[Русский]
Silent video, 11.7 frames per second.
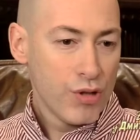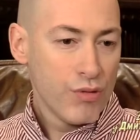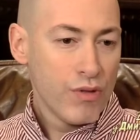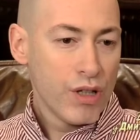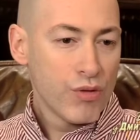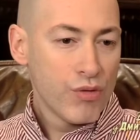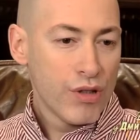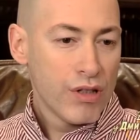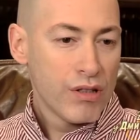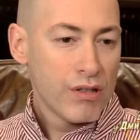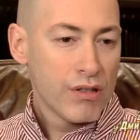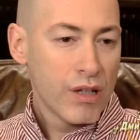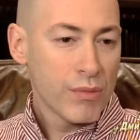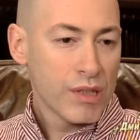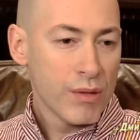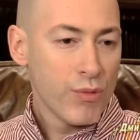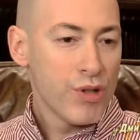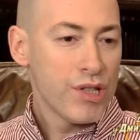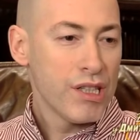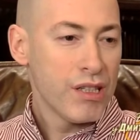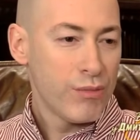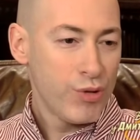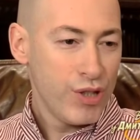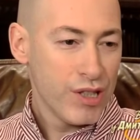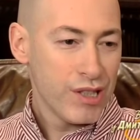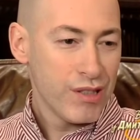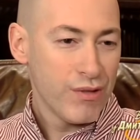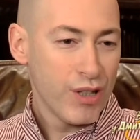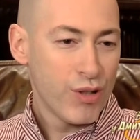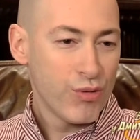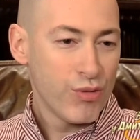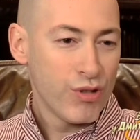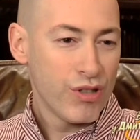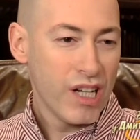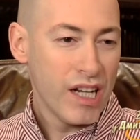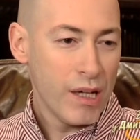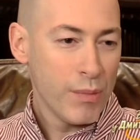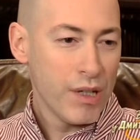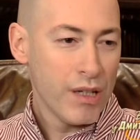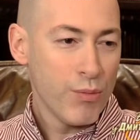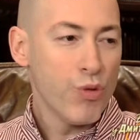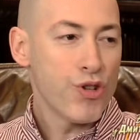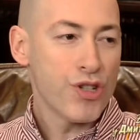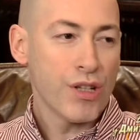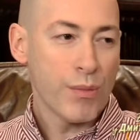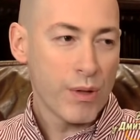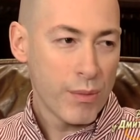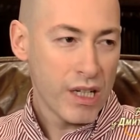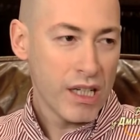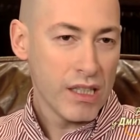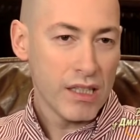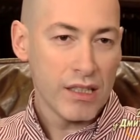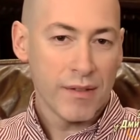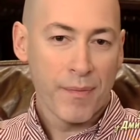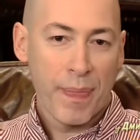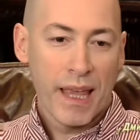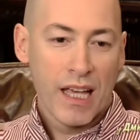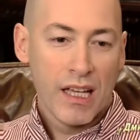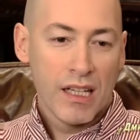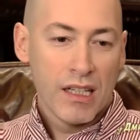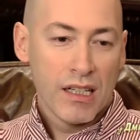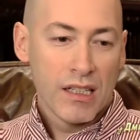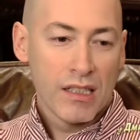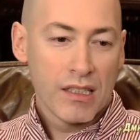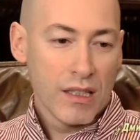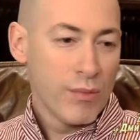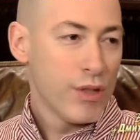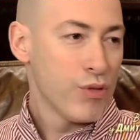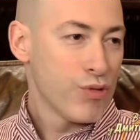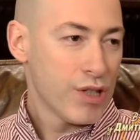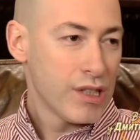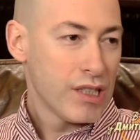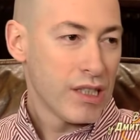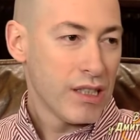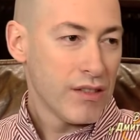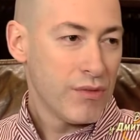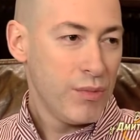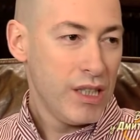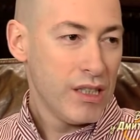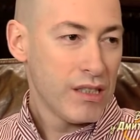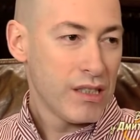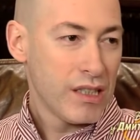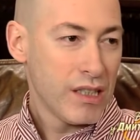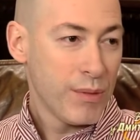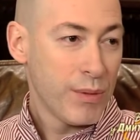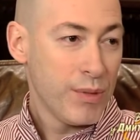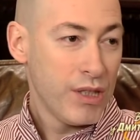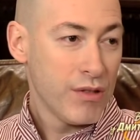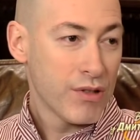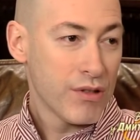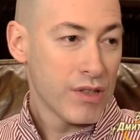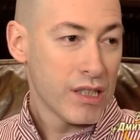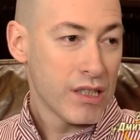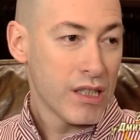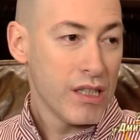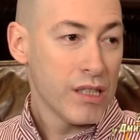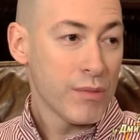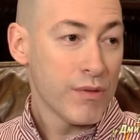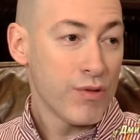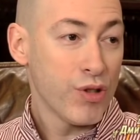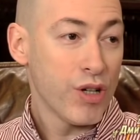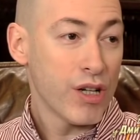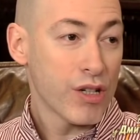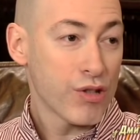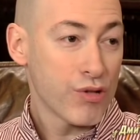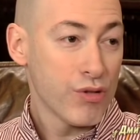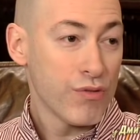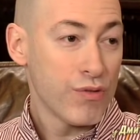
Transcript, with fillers: ну вокруг комсомольцы и коммунисты, вокруг крепкая, мощная пропаганда. Самая лучшая страна в мире, страна победившего социализма. Все хорошо,